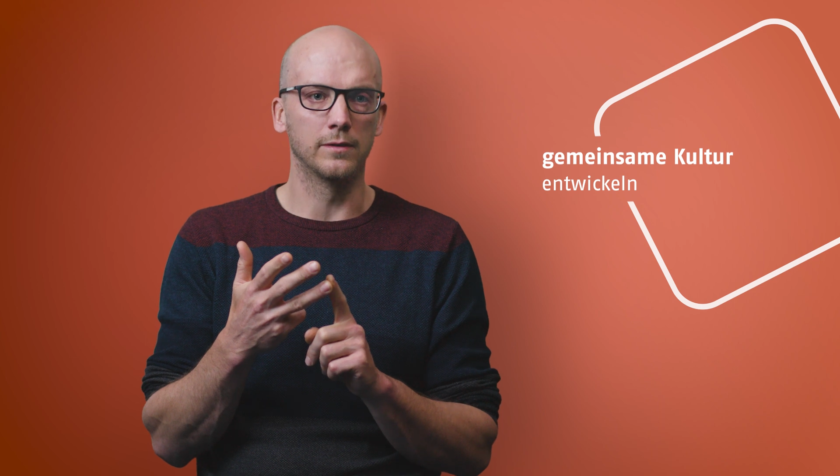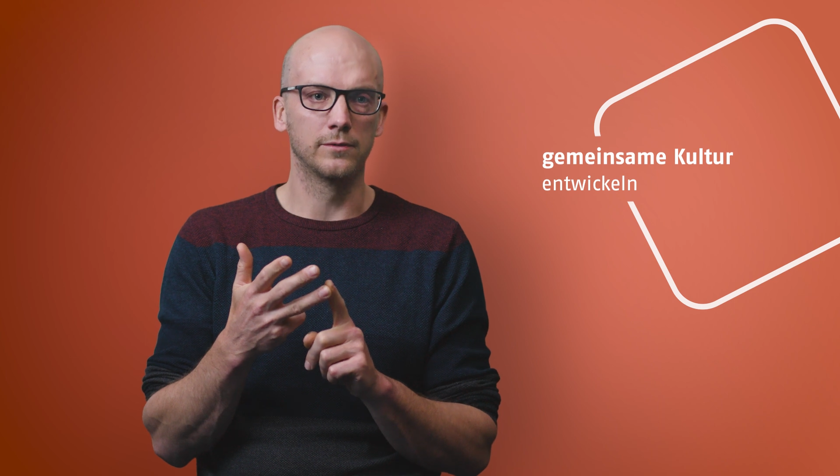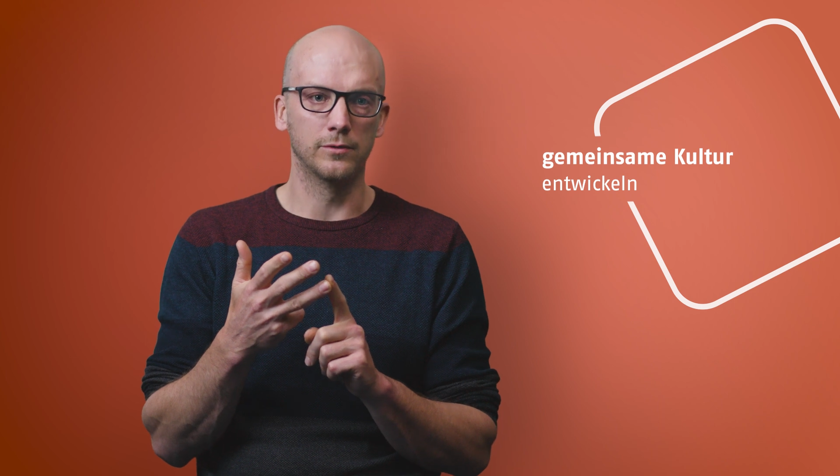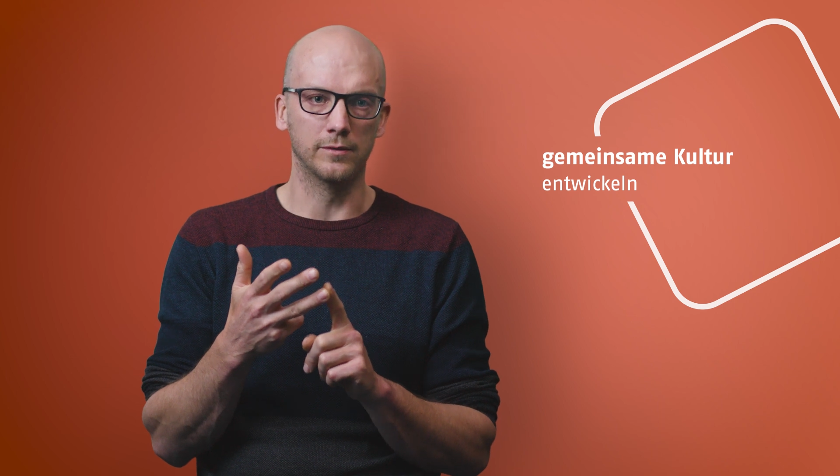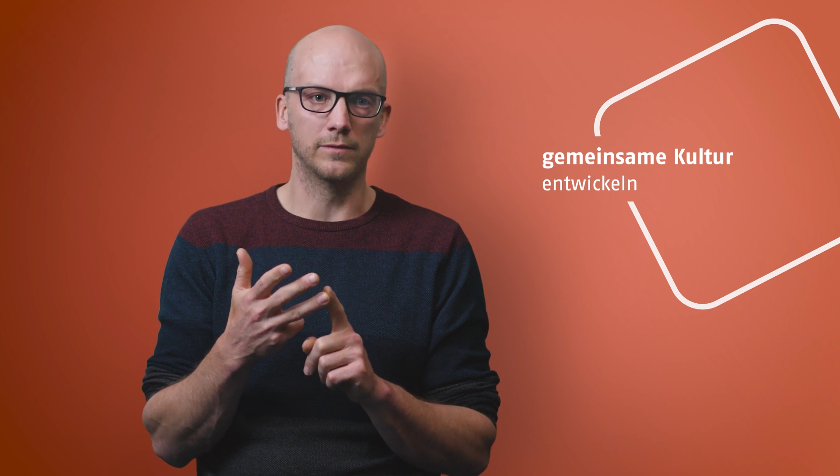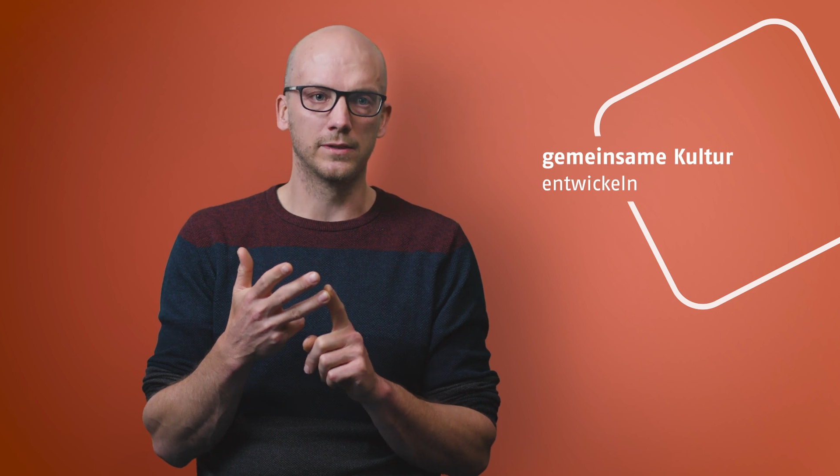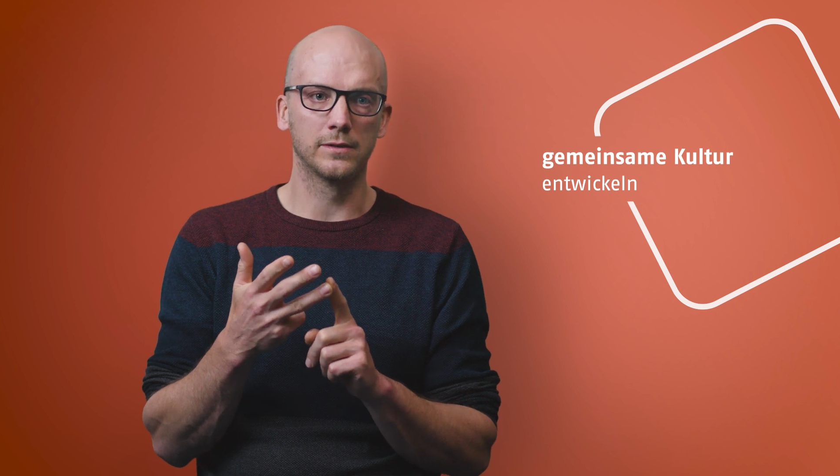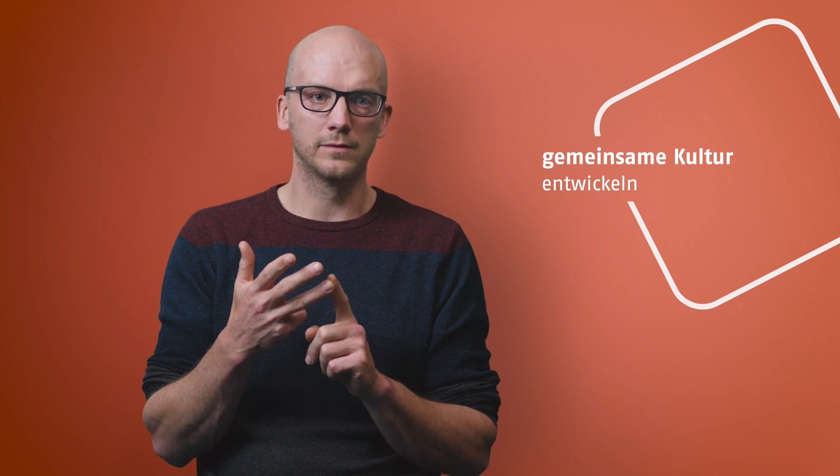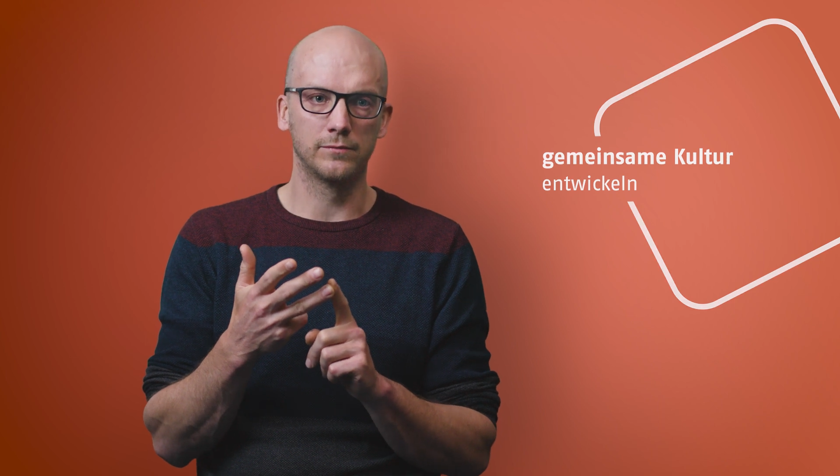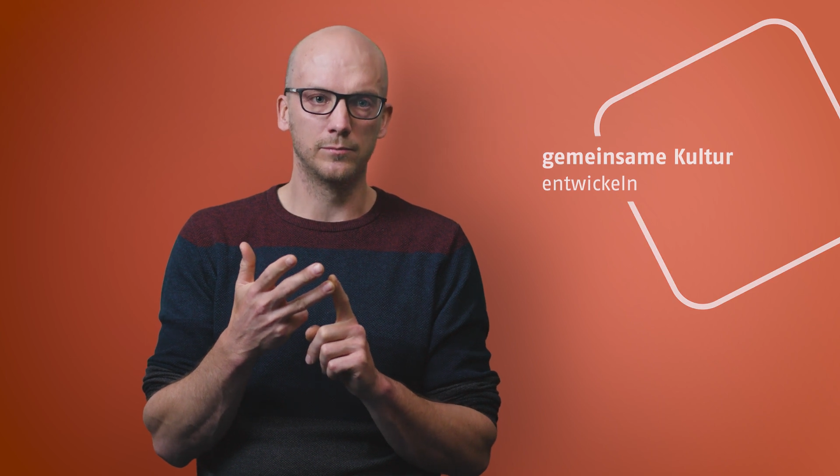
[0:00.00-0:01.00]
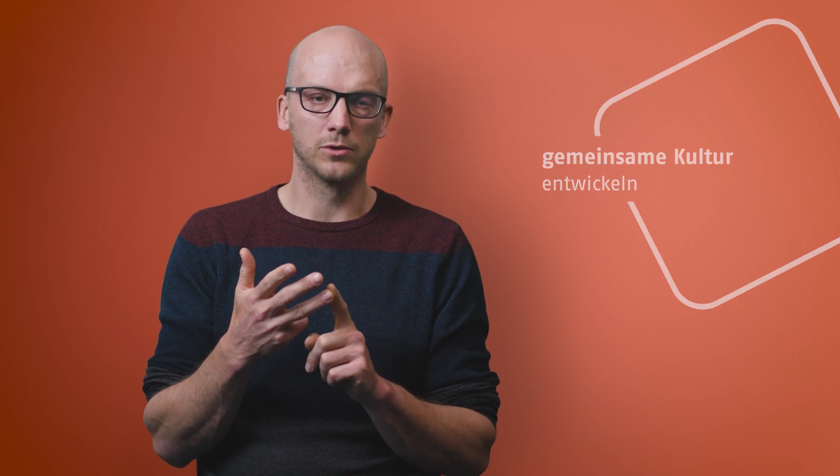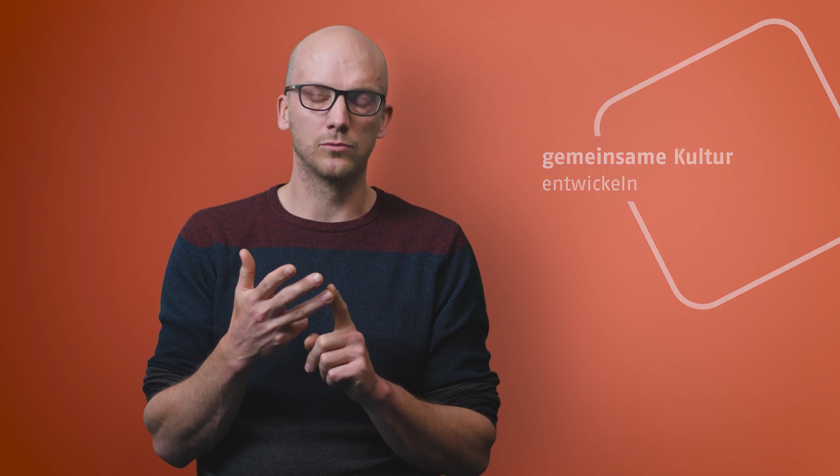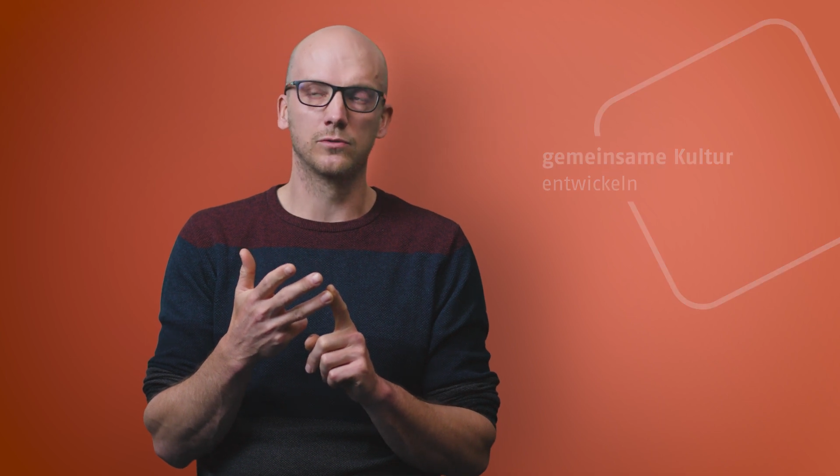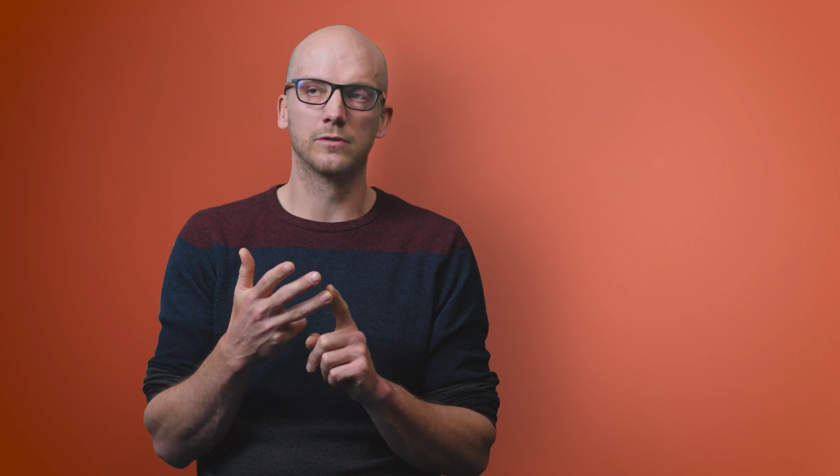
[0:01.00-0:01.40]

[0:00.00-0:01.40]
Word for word: zu entwickeln, wie man gut